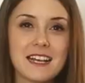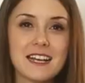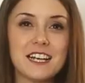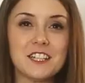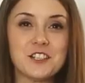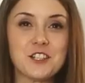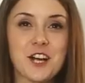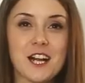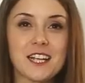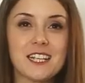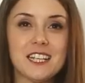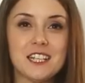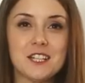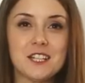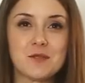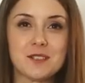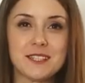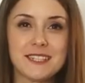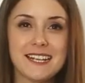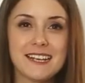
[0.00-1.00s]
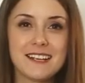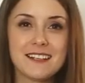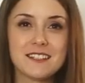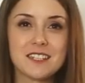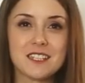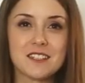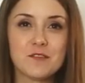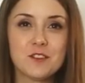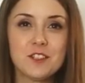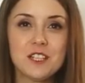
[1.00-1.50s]
Дорогие друзья,
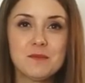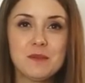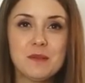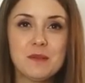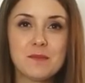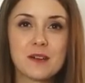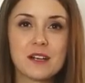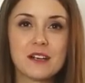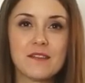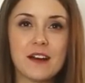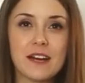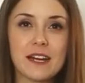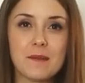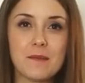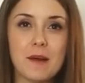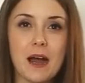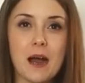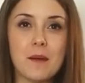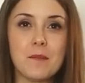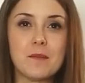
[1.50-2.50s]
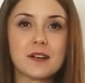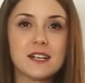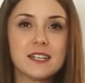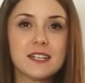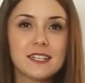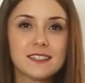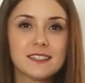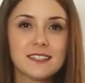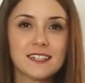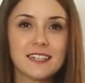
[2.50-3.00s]
сегодня мы поговорим о
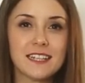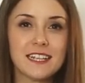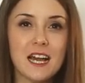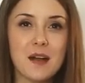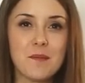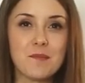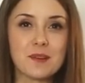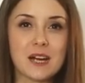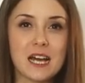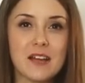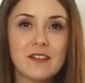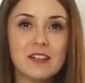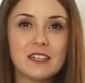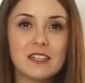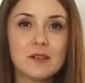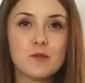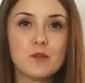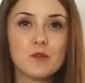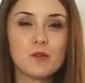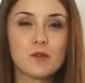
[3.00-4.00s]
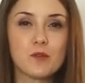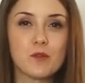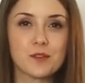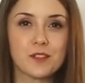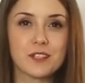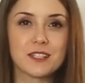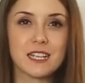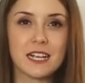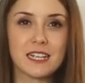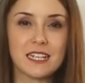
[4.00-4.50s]
брекетах и о правильном
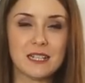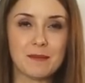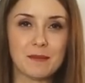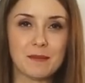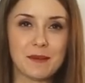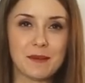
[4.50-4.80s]
уходе за ними.